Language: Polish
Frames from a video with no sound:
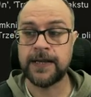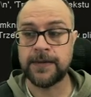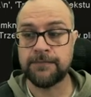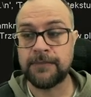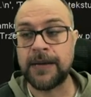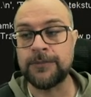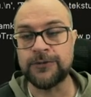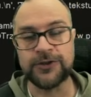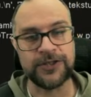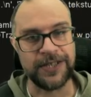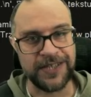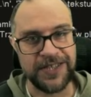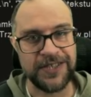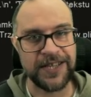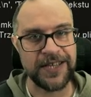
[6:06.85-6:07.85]
Mam już te
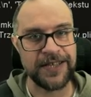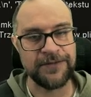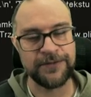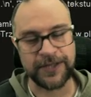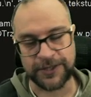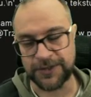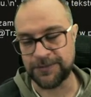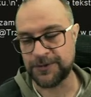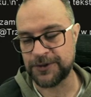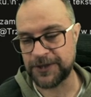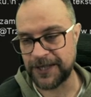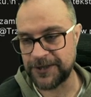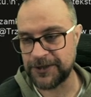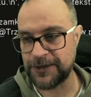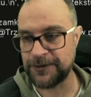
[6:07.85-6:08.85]
linie, w każdym bądź
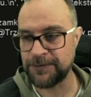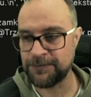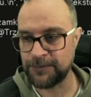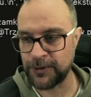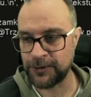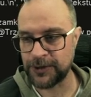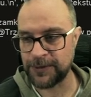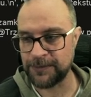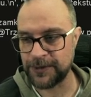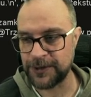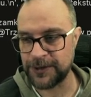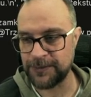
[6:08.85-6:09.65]
razie po, tym,